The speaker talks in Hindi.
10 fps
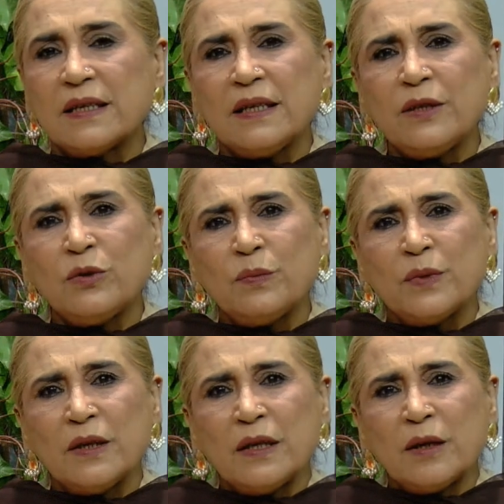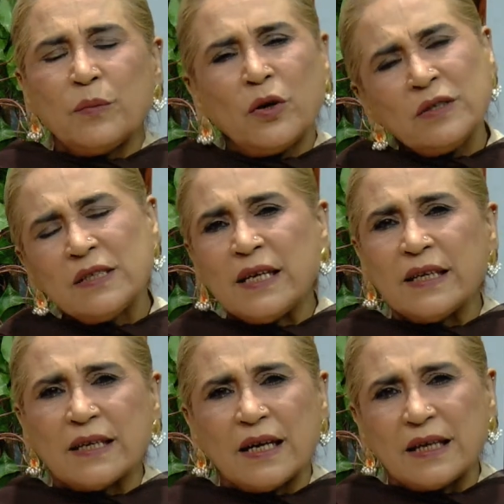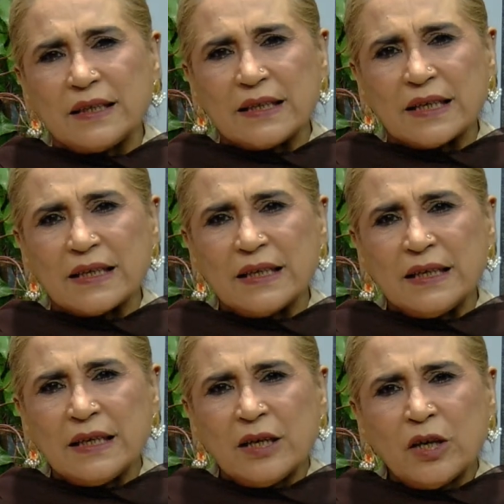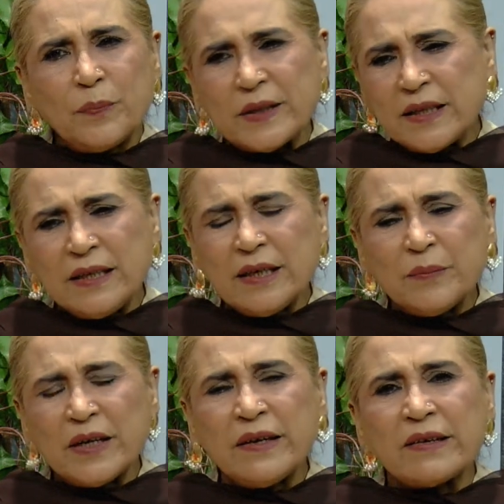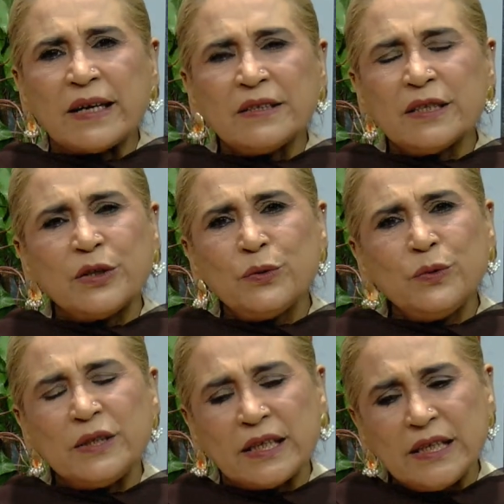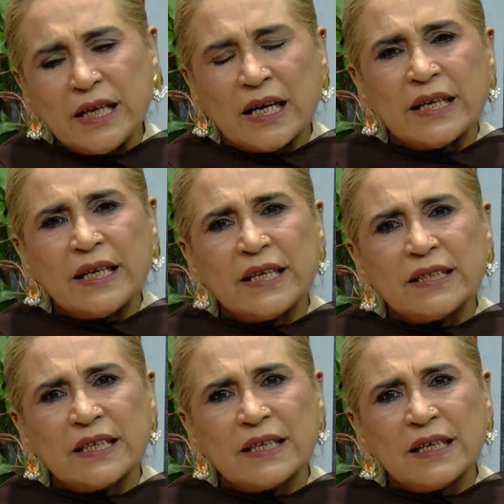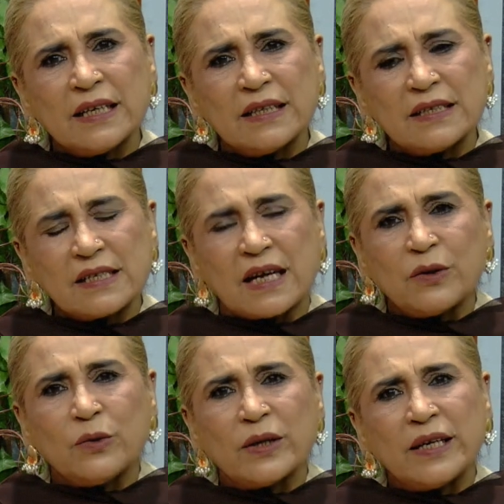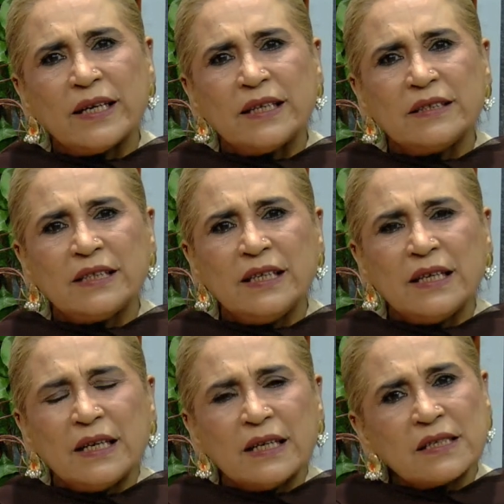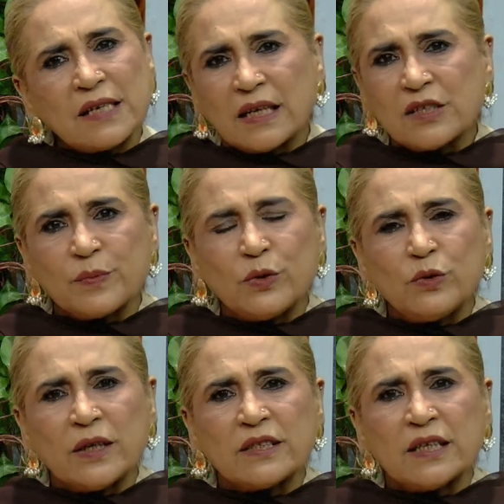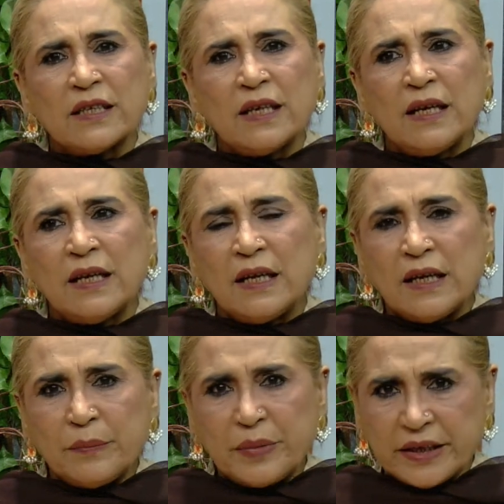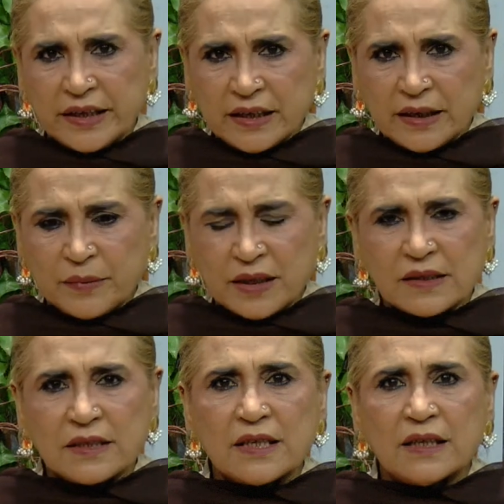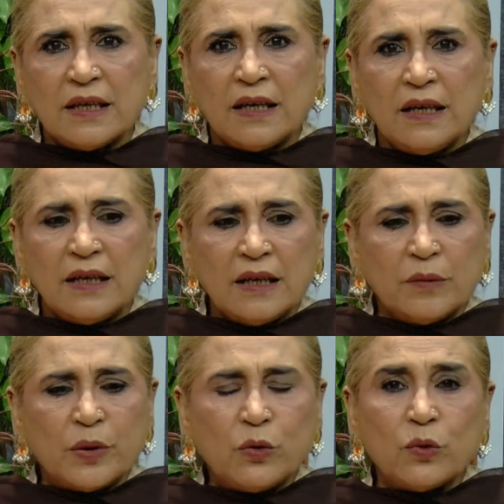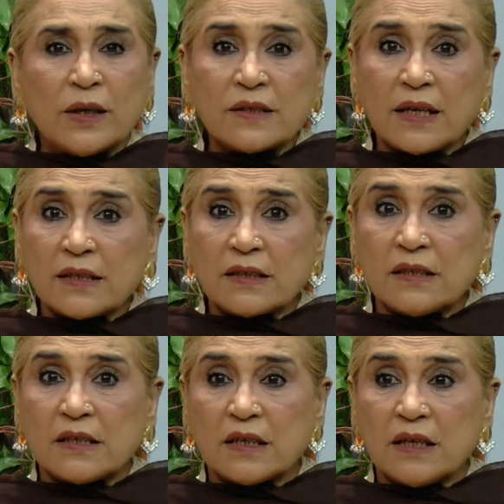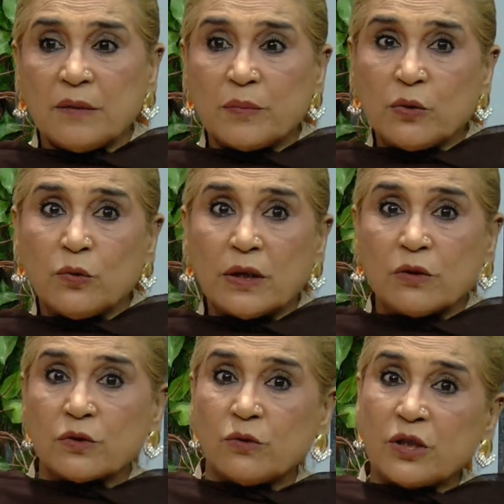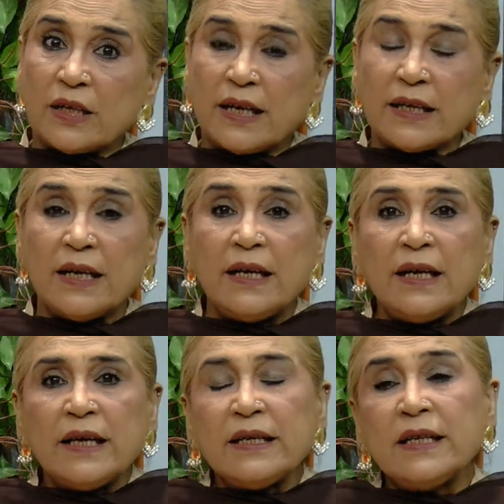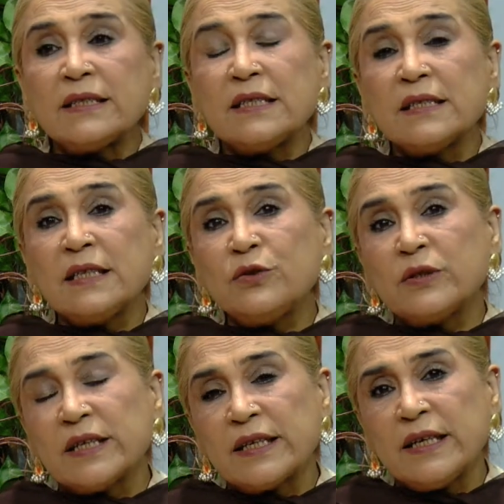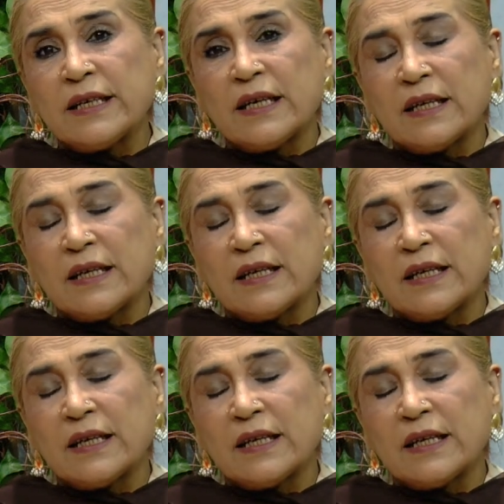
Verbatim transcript: देखें तो बहुत सारी कहानियां हैं पता नहीं हमारे राइटर क्यों यहीं आके एक जगह स्टक हो गए कि जी सास बहू का झगड़ा बेटे का माँ से झगड़ा बहू का सास से झगड़ा बहू का उसको जलाना ये चीज़ें जो देखें